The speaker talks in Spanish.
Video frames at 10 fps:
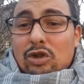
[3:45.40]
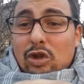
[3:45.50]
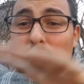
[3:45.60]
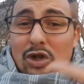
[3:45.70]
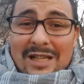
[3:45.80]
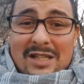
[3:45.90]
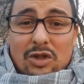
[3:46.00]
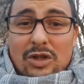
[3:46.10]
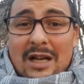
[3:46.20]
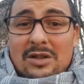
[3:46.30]
Todos
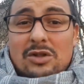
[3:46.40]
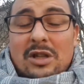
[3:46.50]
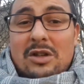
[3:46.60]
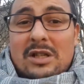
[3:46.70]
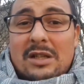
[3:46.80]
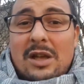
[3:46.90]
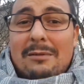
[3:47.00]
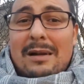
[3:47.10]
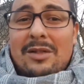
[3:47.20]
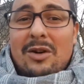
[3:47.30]
estos casos de los que estoy
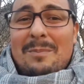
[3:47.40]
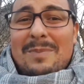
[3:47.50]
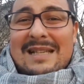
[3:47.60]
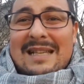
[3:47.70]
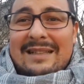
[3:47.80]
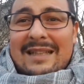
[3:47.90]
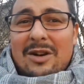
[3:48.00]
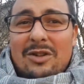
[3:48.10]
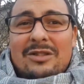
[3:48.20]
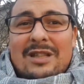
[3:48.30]
hablando
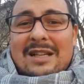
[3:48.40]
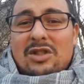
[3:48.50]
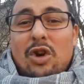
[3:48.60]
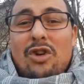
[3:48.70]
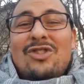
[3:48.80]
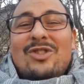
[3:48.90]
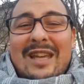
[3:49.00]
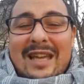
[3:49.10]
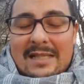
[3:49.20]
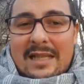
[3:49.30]
presentaron trastornos
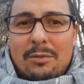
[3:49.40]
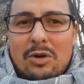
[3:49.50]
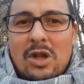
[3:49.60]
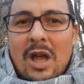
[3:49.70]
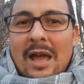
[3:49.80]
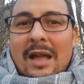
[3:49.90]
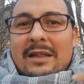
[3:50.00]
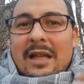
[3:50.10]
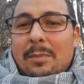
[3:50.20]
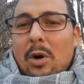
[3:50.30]
digestivos,
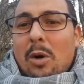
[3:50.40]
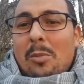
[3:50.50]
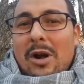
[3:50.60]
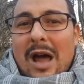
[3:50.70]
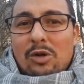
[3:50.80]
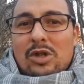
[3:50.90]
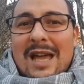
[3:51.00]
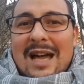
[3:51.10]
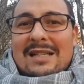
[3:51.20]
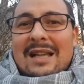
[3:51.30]
tipo como
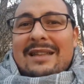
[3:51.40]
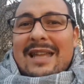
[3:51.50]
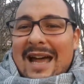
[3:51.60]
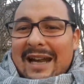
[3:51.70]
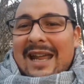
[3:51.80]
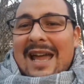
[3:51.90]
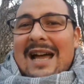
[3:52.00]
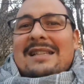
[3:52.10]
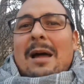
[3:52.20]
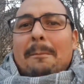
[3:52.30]
náuseas,
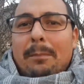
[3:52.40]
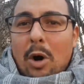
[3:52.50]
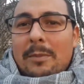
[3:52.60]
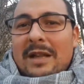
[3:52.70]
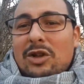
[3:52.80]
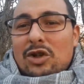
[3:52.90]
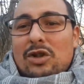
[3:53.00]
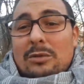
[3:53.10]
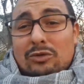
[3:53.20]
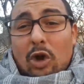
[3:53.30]
diarreas,
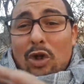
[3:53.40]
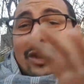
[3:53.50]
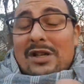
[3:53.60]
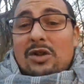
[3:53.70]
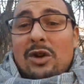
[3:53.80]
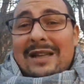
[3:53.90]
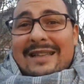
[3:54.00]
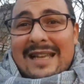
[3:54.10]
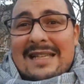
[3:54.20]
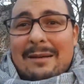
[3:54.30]
vómitos, todo esto
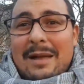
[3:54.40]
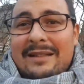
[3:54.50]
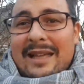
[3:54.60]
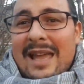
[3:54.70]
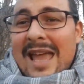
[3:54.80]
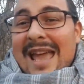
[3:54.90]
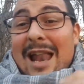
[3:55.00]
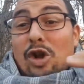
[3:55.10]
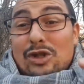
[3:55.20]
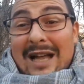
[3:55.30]
intensamente.
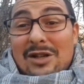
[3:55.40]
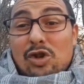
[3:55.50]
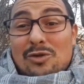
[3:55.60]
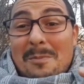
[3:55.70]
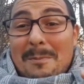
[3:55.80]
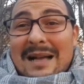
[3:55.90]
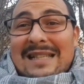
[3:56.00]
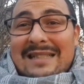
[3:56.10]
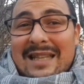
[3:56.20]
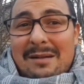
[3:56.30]
En los casos
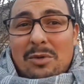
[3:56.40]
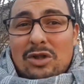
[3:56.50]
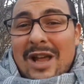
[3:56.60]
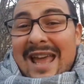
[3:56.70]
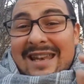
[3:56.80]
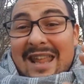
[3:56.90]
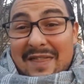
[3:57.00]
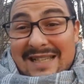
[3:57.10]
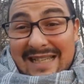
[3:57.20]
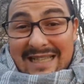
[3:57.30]
más extremos
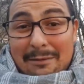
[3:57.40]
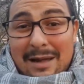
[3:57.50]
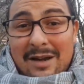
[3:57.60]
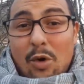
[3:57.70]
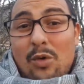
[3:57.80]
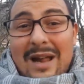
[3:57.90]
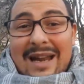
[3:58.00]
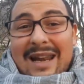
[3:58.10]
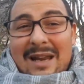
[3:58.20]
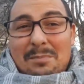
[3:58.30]
necesitaban
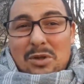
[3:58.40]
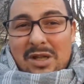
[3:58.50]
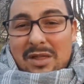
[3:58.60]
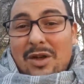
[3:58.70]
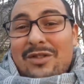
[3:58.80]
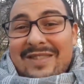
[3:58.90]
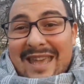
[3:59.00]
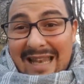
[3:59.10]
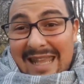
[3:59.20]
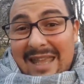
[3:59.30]
una reposición
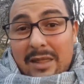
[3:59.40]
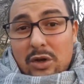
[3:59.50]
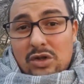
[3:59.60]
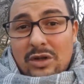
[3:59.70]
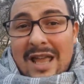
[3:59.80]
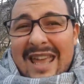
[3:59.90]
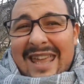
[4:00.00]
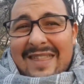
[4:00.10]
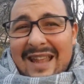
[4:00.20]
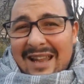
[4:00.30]
de líquidos
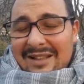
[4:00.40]
y de